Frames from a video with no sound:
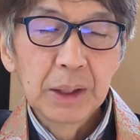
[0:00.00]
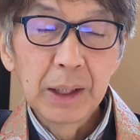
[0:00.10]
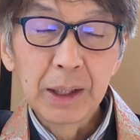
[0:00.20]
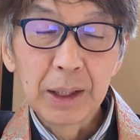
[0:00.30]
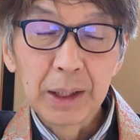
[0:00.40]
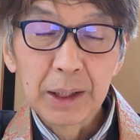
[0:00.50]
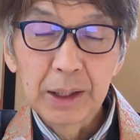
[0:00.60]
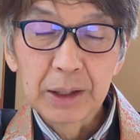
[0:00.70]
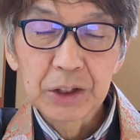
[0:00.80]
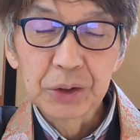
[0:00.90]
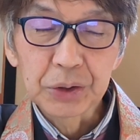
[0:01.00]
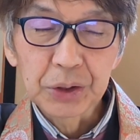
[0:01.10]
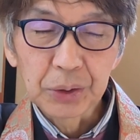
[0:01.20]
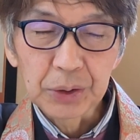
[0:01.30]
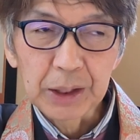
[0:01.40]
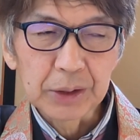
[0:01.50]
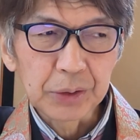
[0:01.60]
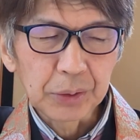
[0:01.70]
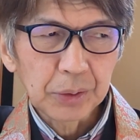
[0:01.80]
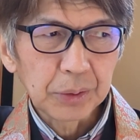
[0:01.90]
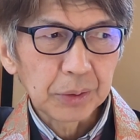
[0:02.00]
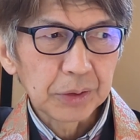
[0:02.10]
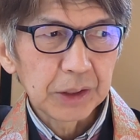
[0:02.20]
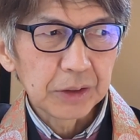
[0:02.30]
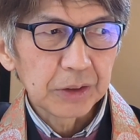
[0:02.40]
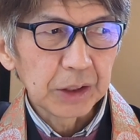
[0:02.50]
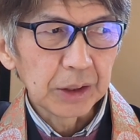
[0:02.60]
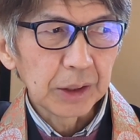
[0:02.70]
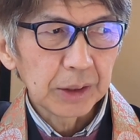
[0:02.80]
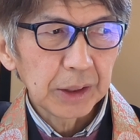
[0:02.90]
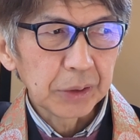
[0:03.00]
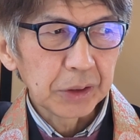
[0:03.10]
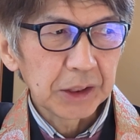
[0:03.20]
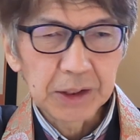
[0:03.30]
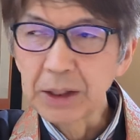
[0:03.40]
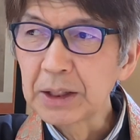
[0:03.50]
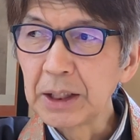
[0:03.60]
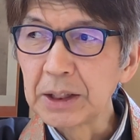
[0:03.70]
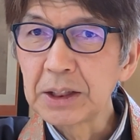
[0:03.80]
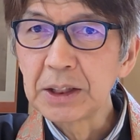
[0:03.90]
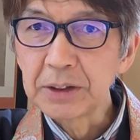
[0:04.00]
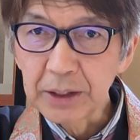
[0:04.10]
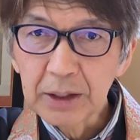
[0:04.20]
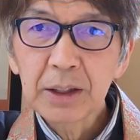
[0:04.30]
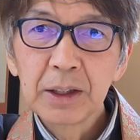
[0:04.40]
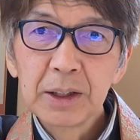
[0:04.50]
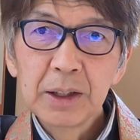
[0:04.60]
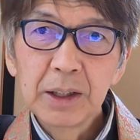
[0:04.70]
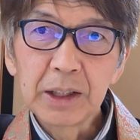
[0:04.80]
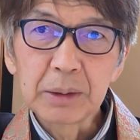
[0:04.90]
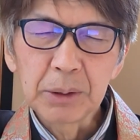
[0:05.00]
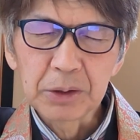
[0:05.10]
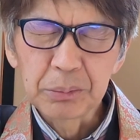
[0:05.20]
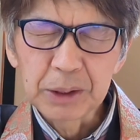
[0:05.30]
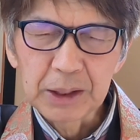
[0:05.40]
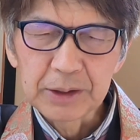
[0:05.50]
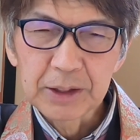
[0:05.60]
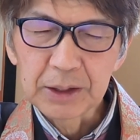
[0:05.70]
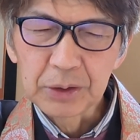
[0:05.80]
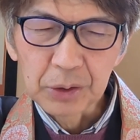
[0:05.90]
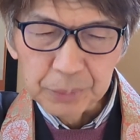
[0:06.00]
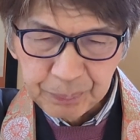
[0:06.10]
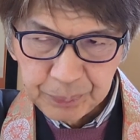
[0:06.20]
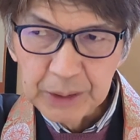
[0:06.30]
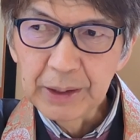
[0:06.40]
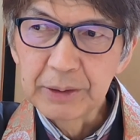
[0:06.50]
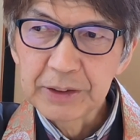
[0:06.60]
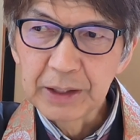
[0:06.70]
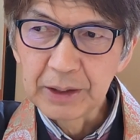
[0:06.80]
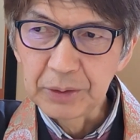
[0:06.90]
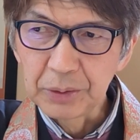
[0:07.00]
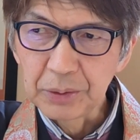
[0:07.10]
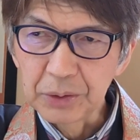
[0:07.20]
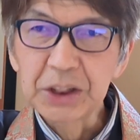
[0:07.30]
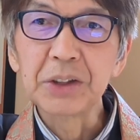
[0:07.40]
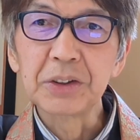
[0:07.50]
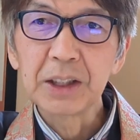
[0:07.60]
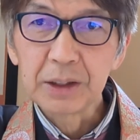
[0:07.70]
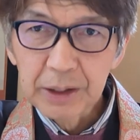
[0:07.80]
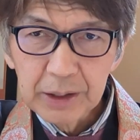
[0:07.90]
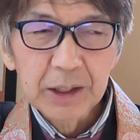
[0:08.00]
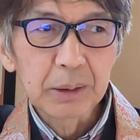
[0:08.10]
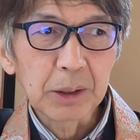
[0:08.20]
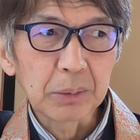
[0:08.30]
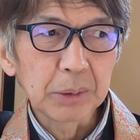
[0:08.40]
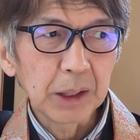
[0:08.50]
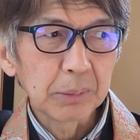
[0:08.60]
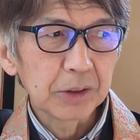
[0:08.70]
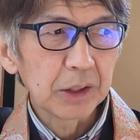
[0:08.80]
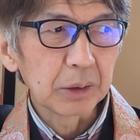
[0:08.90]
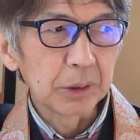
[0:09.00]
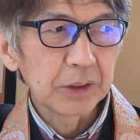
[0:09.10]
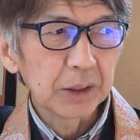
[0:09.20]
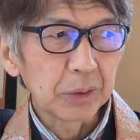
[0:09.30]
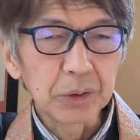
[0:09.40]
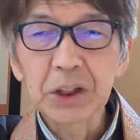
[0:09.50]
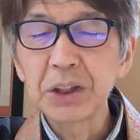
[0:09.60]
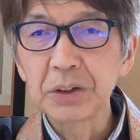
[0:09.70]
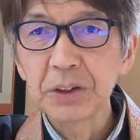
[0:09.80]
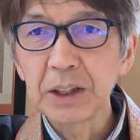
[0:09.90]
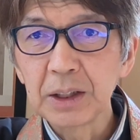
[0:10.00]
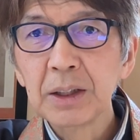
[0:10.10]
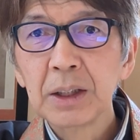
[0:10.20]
えー、宗教担当の論説委員だった吉沢健吉さん今の三田さんの,、えー、あのお師匠さんね今の三田正文さんのお師匠さん